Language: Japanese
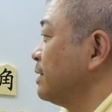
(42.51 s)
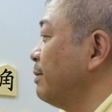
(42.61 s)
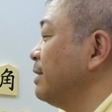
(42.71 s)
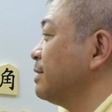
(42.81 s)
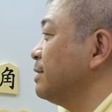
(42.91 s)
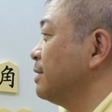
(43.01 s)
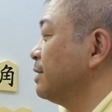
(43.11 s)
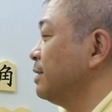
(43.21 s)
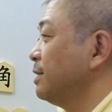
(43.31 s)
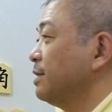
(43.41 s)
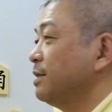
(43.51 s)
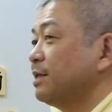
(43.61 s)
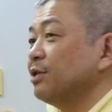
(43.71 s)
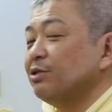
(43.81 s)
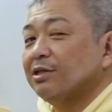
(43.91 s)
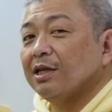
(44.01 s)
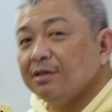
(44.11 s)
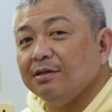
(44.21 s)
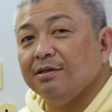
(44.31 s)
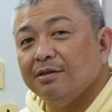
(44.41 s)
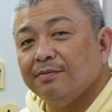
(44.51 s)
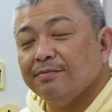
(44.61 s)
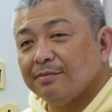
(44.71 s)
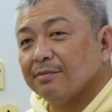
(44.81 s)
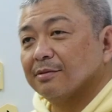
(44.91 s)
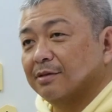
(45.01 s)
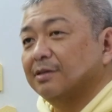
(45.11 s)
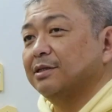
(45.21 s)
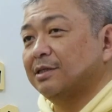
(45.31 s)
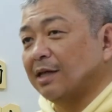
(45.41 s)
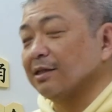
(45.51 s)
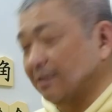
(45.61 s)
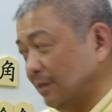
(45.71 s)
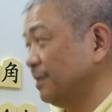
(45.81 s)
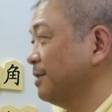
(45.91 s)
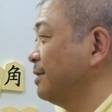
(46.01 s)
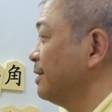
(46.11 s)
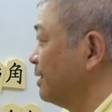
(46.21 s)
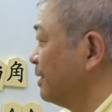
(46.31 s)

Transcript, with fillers: じゃあまず、最初に手数3手です。